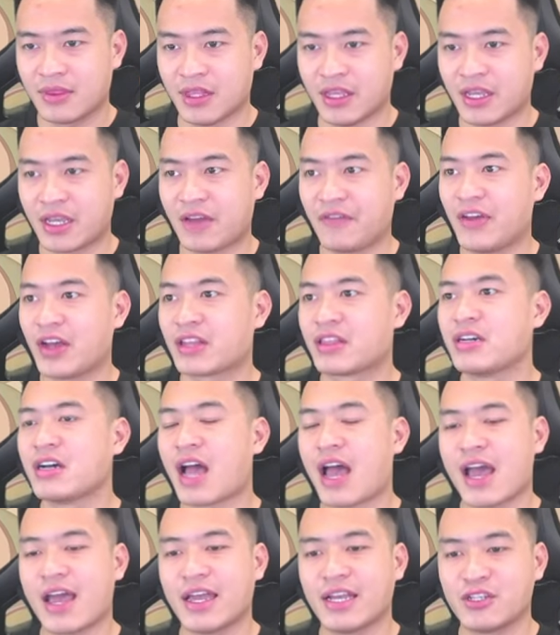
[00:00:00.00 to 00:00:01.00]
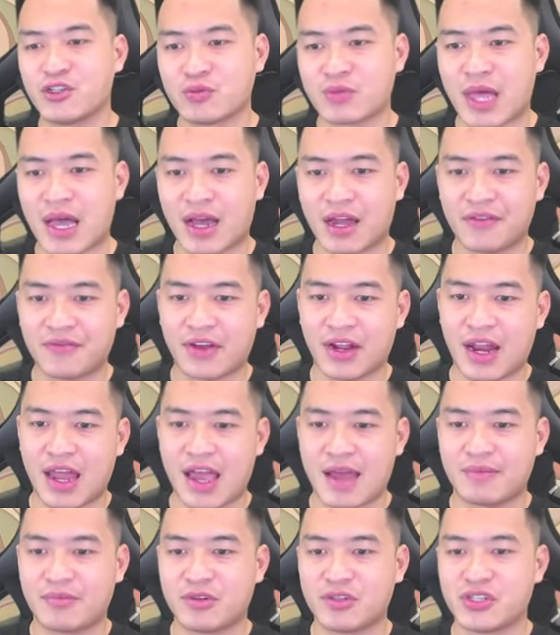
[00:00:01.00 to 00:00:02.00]
Thì cái việc thứ hai chúng ta cần phải
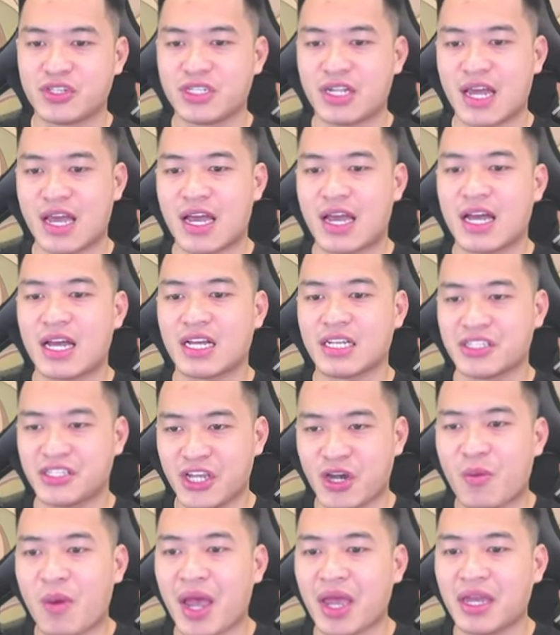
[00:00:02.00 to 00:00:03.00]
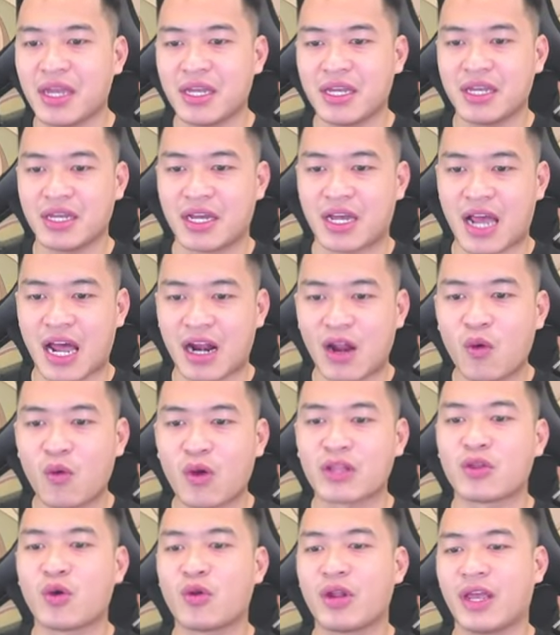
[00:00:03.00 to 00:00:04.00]
làm đó chính là treo máy càng lâu
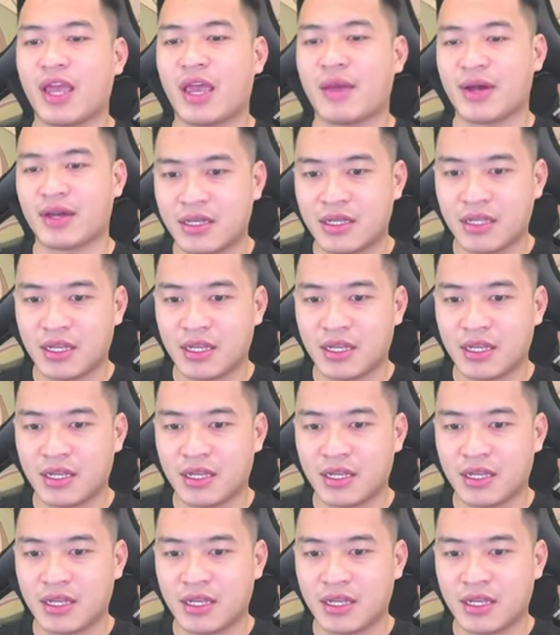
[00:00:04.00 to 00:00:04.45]
càng tốt anh em ạ.